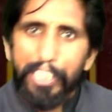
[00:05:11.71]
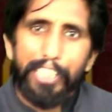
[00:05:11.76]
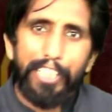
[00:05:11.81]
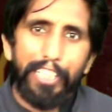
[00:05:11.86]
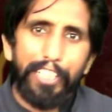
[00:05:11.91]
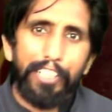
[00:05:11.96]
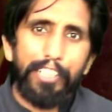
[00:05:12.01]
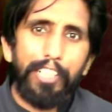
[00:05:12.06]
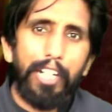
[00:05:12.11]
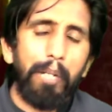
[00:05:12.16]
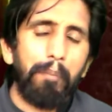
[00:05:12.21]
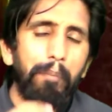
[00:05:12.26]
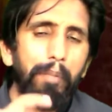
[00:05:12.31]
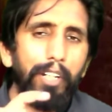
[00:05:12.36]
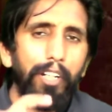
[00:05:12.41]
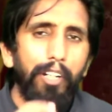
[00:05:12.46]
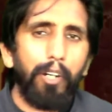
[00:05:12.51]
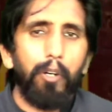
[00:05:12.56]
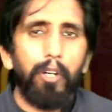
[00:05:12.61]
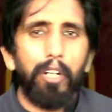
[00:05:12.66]
लेकिन यहाँ
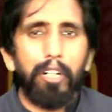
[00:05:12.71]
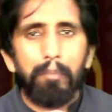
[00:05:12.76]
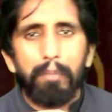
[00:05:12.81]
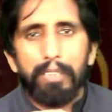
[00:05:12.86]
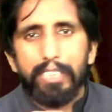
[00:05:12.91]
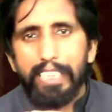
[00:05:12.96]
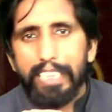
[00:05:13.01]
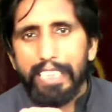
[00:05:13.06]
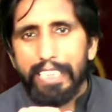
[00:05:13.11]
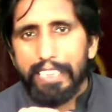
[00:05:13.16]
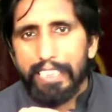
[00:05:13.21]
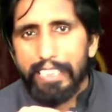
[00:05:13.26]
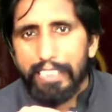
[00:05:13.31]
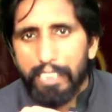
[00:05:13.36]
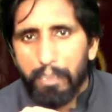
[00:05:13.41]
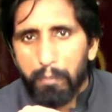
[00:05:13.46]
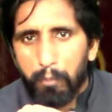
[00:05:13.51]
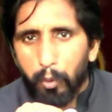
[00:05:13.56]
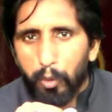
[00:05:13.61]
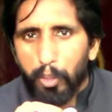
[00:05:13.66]
पे एक और मज़े की
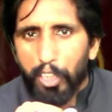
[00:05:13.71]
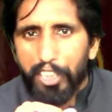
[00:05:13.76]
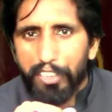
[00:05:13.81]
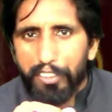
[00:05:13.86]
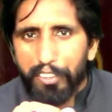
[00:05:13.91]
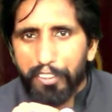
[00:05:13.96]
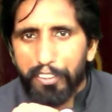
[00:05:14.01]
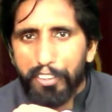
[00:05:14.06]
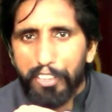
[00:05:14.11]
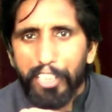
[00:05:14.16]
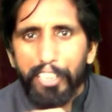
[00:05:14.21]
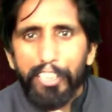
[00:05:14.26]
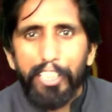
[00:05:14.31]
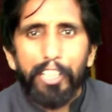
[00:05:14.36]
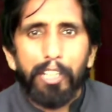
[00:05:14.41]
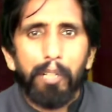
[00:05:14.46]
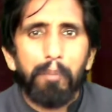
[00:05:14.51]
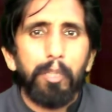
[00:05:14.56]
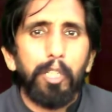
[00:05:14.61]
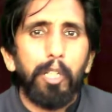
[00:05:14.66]
चीज़ आपको याद रखनी है कि
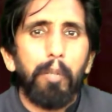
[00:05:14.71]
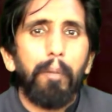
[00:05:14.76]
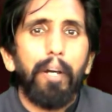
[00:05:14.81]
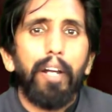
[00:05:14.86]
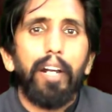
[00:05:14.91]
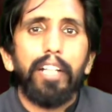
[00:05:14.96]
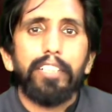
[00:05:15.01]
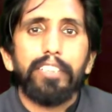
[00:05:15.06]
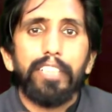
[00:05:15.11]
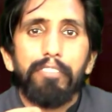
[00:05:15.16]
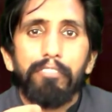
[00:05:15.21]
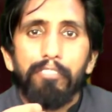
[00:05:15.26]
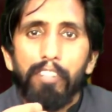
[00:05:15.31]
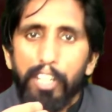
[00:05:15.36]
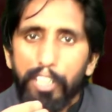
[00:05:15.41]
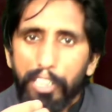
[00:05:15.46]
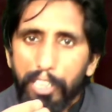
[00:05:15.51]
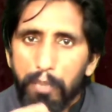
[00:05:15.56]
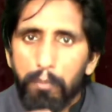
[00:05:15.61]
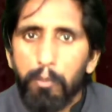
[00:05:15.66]
कभी कभार ऐसा
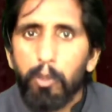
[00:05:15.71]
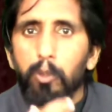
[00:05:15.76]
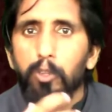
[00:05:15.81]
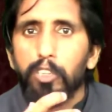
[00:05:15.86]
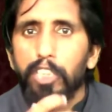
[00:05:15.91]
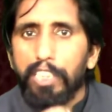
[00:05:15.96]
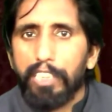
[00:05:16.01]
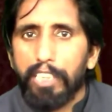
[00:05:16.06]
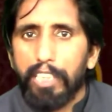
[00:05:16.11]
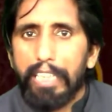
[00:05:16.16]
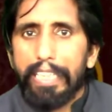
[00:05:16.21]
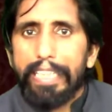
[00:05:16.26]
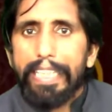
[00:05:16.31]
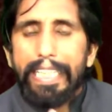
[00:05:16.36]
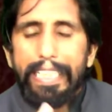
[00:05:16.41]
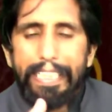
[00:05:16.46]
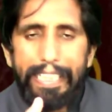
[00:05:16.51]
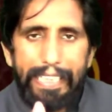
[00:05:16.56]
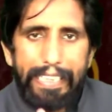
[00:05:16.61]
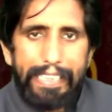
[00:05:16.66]
वाकई में हो जाता
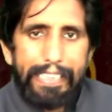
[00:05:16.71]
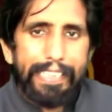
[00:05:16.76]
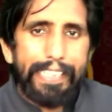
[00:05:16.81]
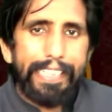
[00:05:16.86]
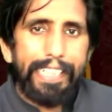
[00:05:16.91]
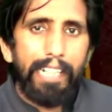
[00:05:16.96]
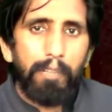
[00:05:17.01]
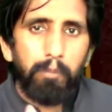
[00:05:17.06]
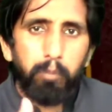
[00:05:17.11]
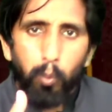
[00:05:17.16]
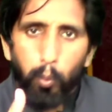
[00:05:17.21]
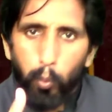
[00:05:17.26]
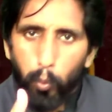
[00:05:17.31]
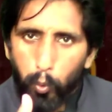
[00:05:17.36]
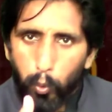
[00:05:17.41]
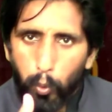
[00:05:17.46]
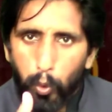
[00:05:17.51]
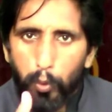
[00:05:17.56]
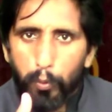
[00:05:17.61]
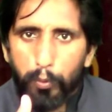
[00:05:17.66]
है कि किसी ने आपको
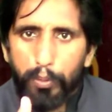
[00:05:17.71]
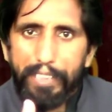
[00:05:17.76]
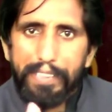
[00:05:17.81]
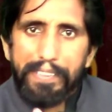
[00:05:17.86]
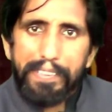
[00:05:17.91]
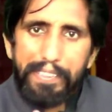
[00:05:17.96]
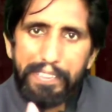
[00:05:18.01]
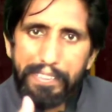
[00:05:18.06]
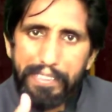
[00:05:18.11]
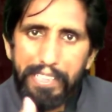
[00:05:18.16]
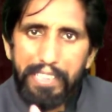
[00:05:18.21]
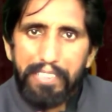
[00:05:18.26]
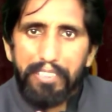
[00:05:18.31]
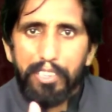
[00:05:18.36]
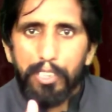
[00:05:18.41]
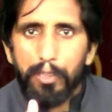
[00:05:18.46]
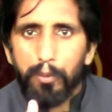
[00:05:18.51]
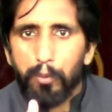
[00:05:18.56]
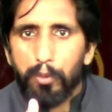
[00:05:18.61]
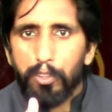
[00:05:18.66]
रोका होता है
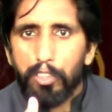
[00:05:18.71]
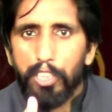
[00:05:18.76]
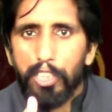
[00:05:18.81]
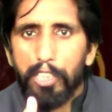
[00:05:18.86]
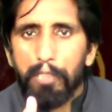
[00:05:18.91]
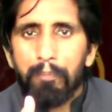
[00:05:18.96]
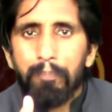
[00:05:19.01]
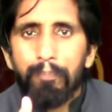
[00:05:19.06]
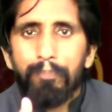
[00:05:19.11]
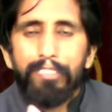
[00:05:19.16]
नसीहत की होती है